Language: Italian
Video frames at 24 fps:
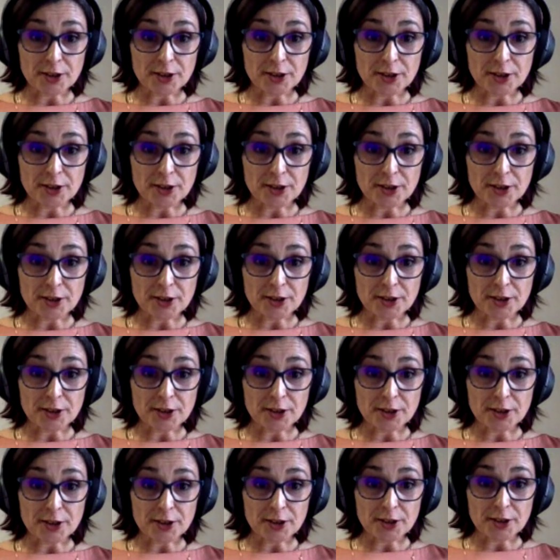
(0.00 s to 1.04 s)
che
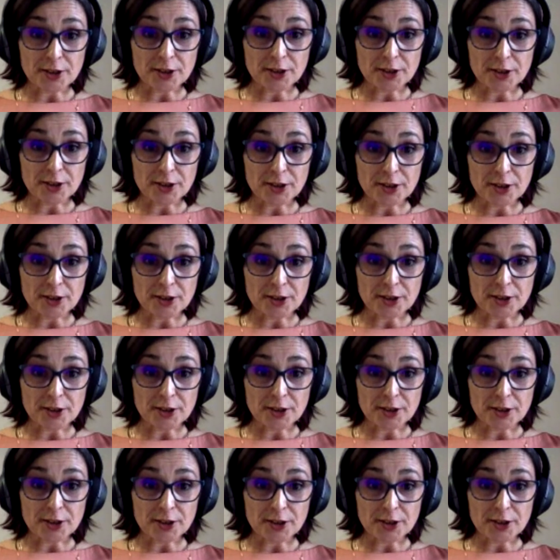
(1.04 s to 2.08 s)
però sia
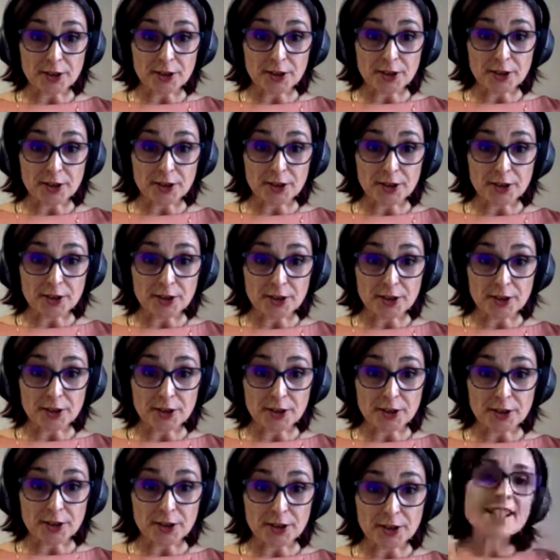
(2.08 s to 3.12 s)
utile, sia utile per i
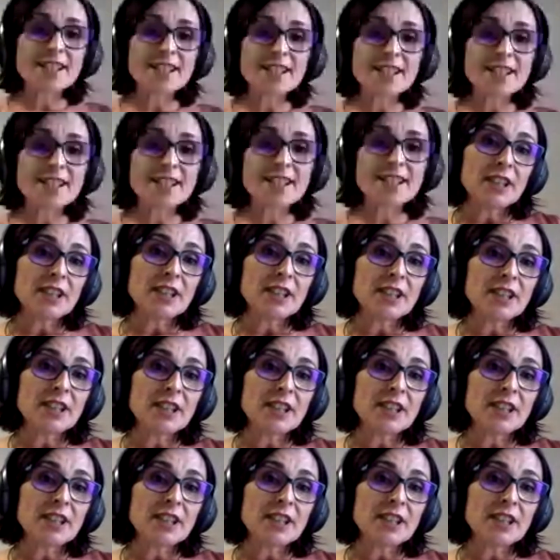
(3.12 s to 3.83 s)
nostri clienti.